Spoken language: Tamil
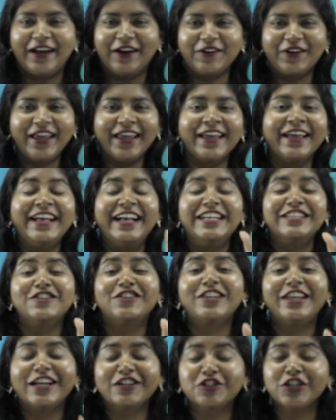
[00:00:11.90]
ஓகே ஸோ
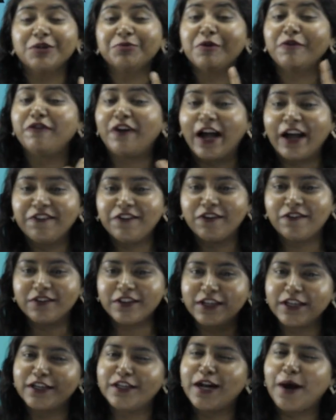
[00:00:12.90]
இந்த லெக்சர் நம்பர் ஃபைவ்ல
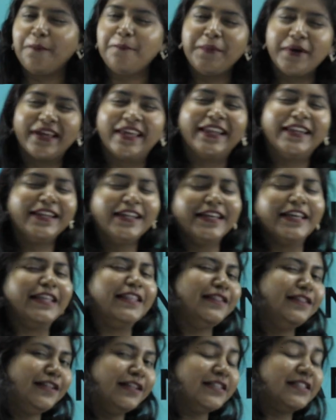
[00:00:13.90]
வந்துட்டு நம்ம என்ன
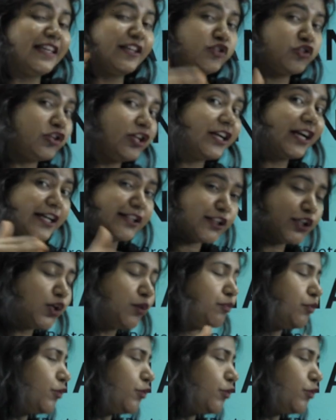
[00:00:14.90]
இந்த செஷனில் கற்றுக்க